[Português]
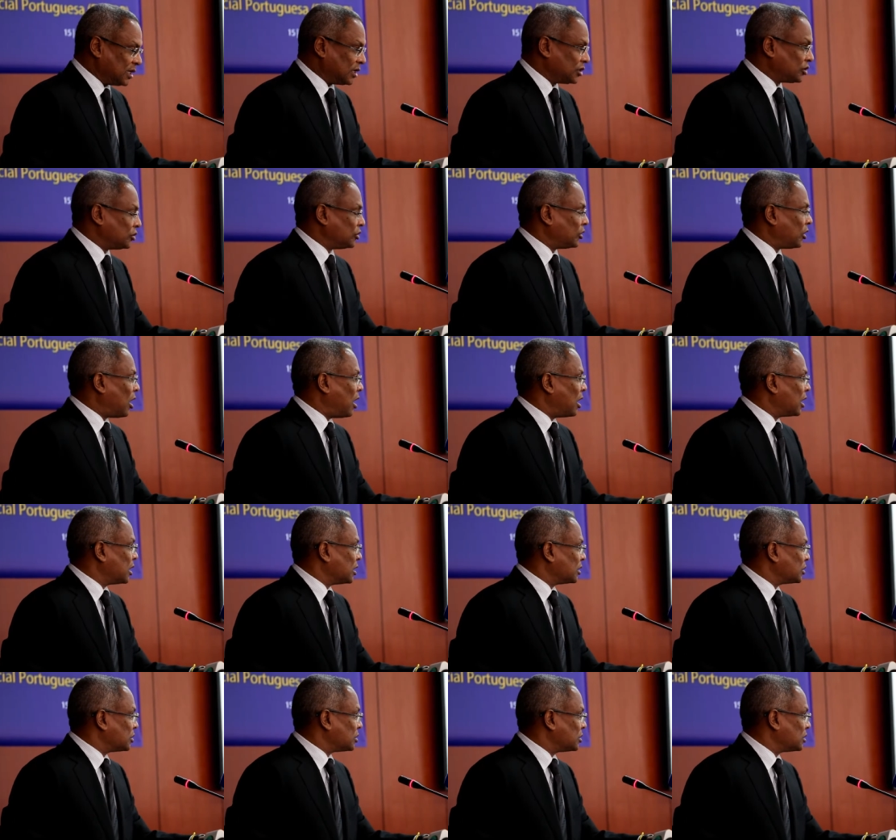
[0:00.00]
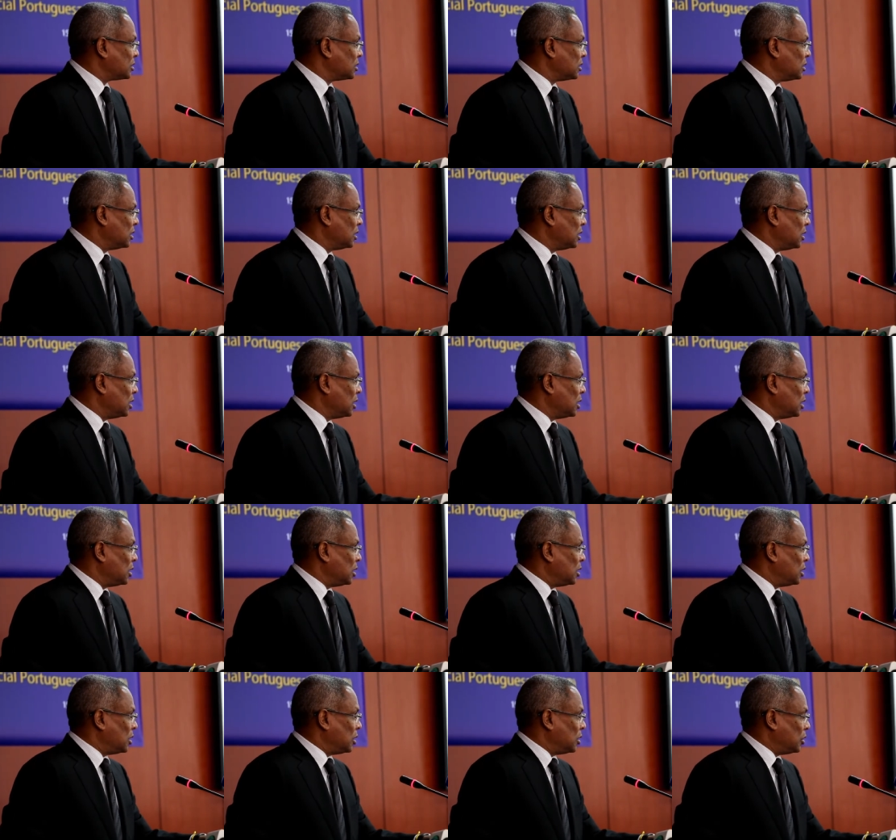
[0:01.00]
das Drogas
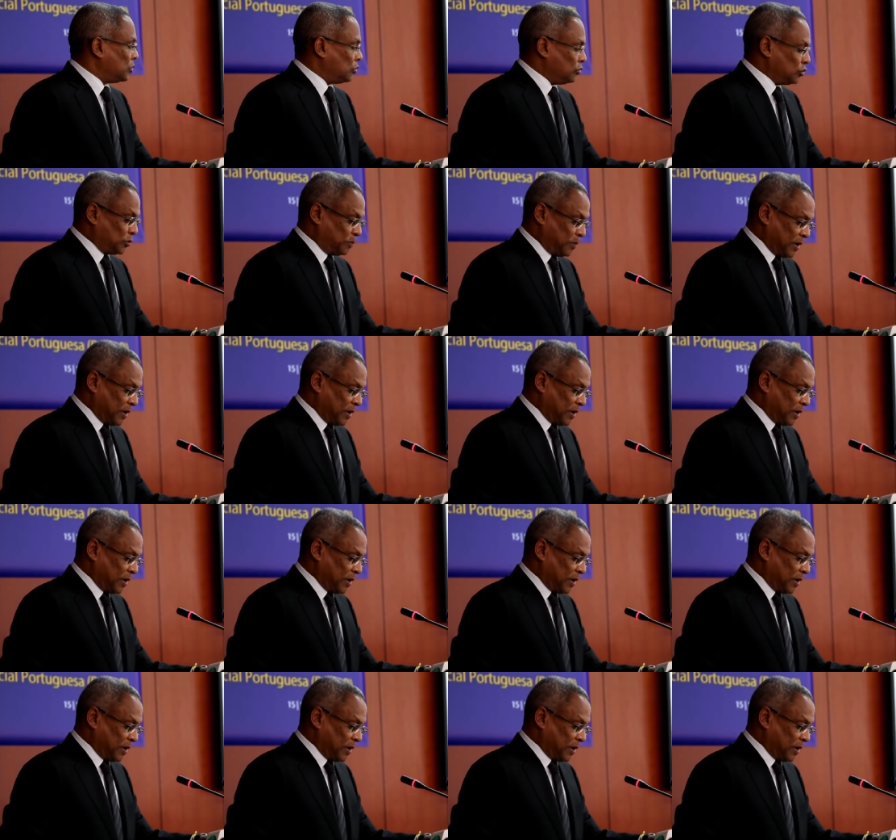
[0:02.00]
nos